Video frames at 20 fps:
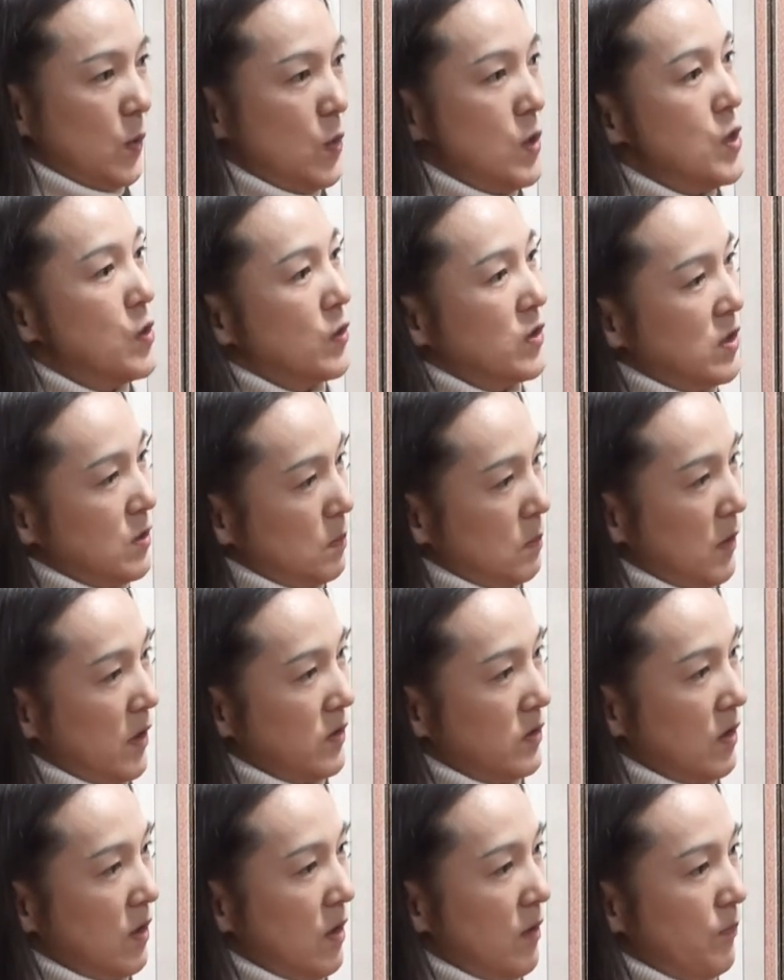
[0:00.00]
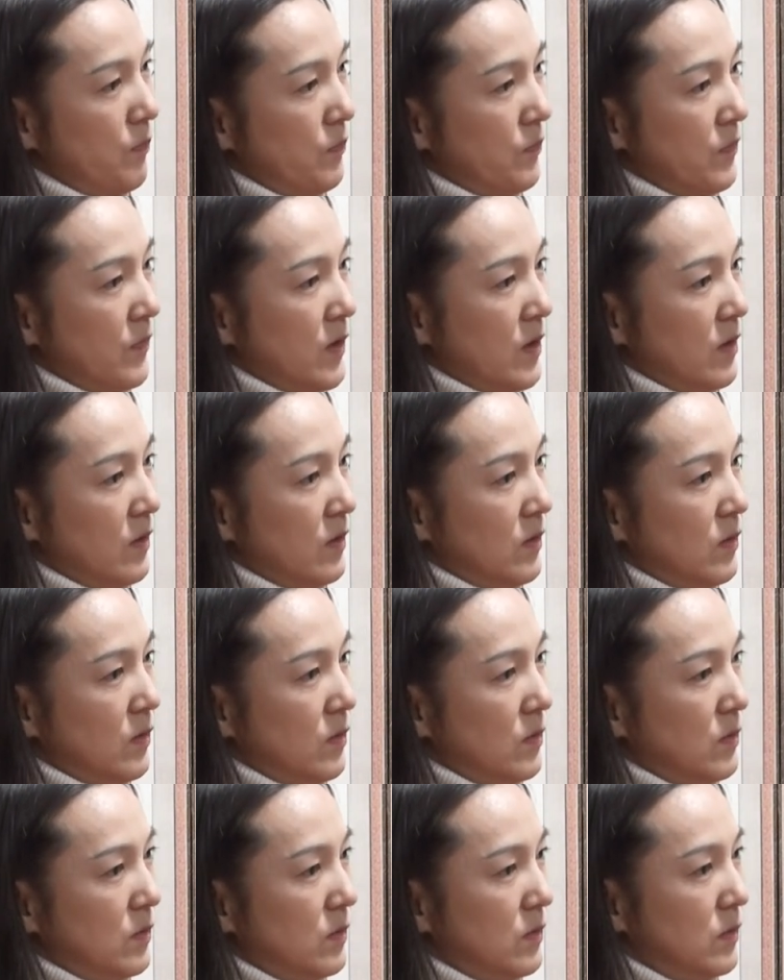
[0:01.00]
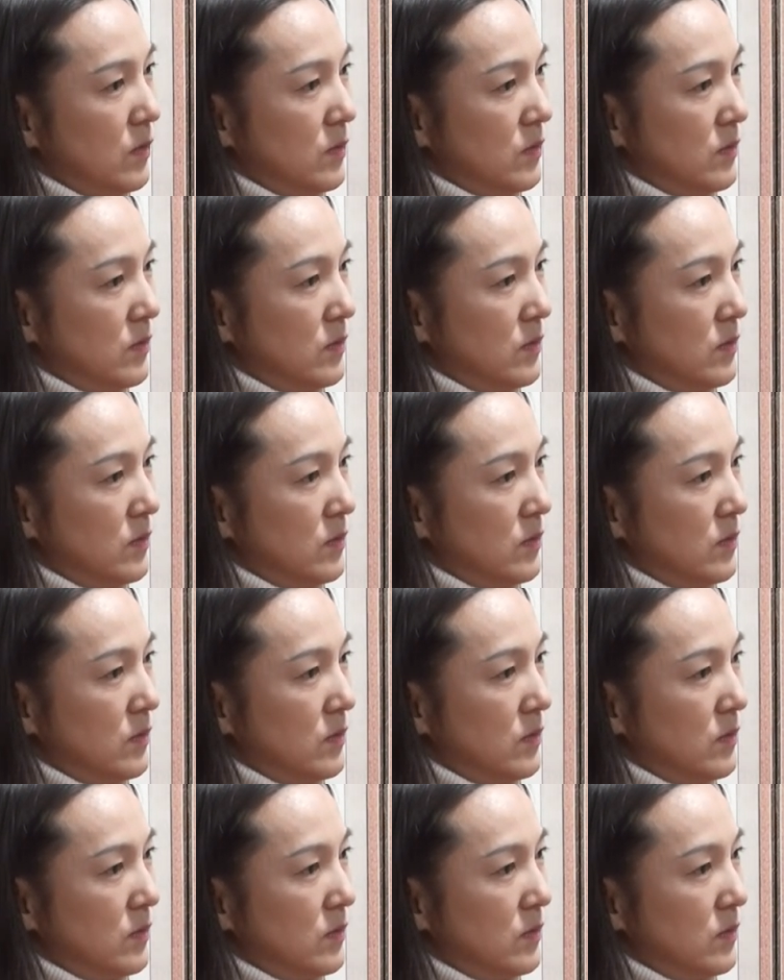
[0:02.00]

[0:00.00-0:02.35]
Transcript: 올리고 싶어서. 아, 그래요, 그래요,